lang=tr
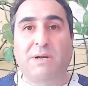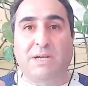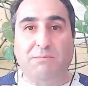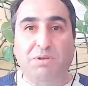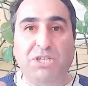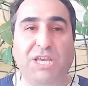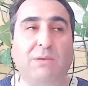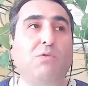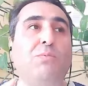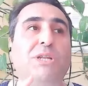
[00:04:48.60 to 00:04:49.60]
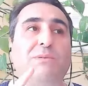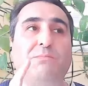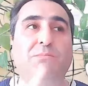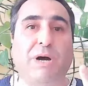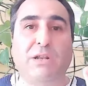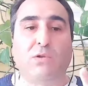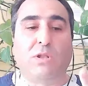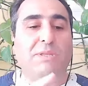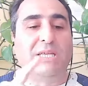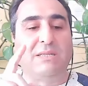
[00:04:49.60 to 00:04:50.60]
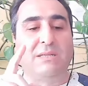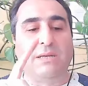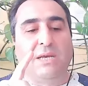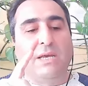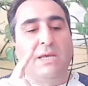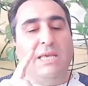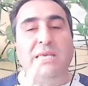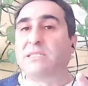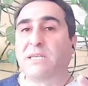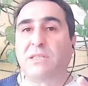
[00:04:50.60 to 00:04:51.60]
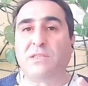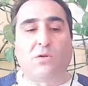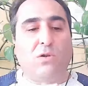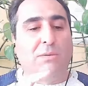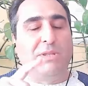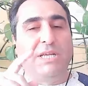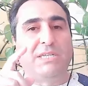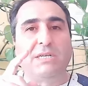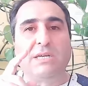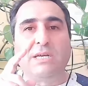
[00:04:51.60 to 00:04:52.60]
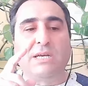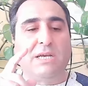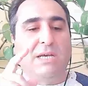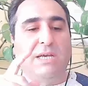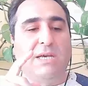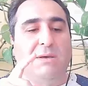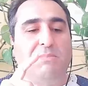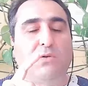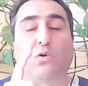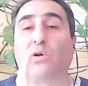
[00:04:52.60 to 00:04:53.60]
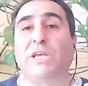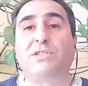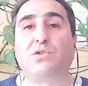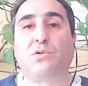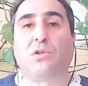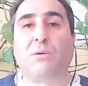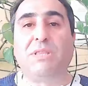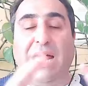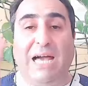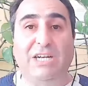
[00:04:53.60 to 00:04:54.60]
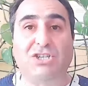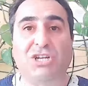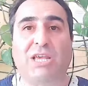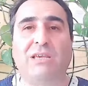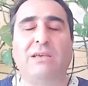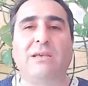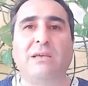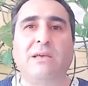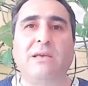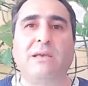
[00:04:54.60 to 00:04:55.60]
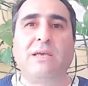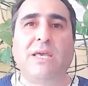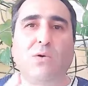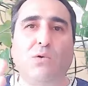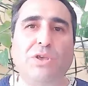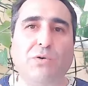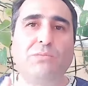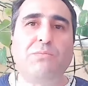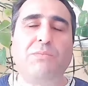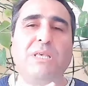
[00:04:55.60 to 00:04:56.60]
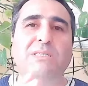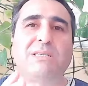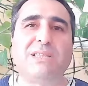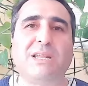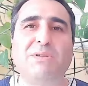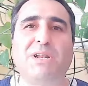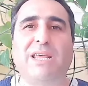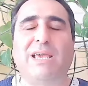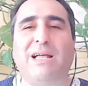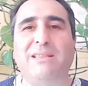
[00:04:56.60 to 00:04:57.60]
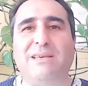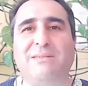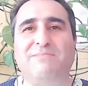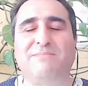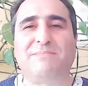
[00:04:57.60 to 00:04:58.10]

Bakın bir şey, bu bir para olabilir, insanlar olabilir, e, bir koleksiyon olabilir, her şey. E oraya insanlar bir araya geldi